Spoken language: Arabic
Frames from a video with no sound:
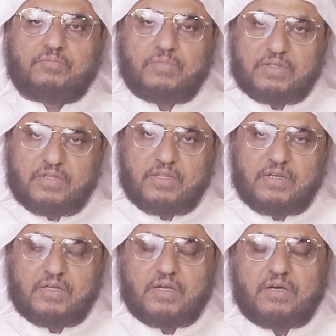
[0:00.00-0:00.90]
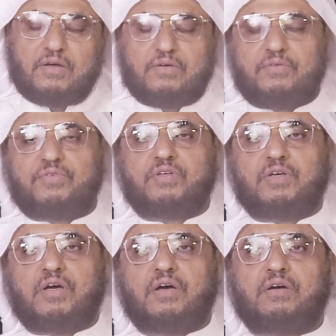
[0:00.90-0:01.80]
بعد ذلك
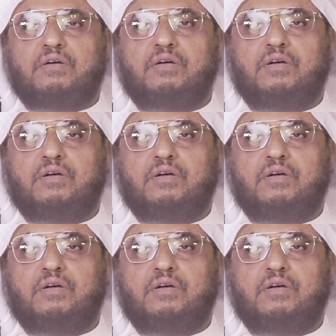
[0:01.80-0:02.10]
فيها